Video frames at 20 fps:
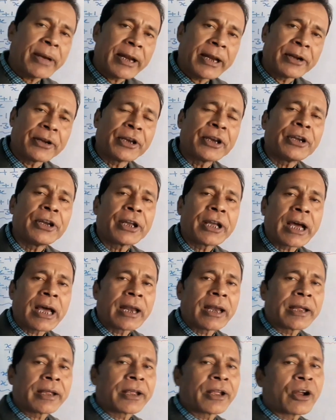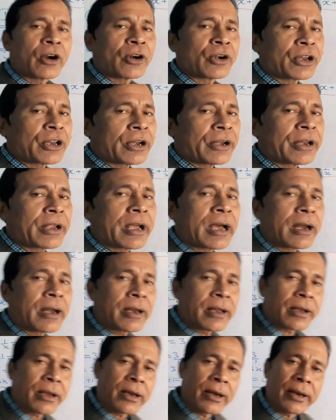पहले डी निकालेंगे और डी
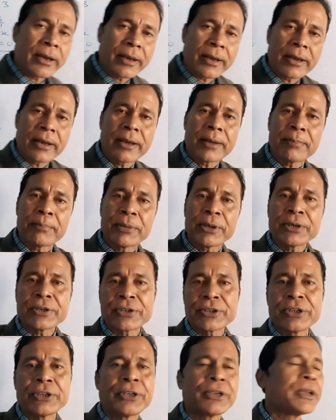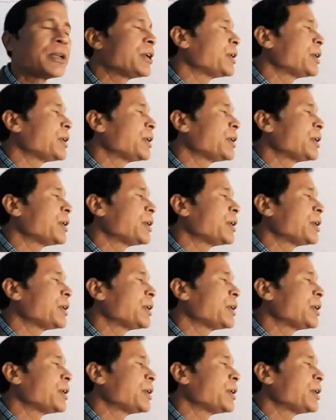निकालने के लिए ए बी सी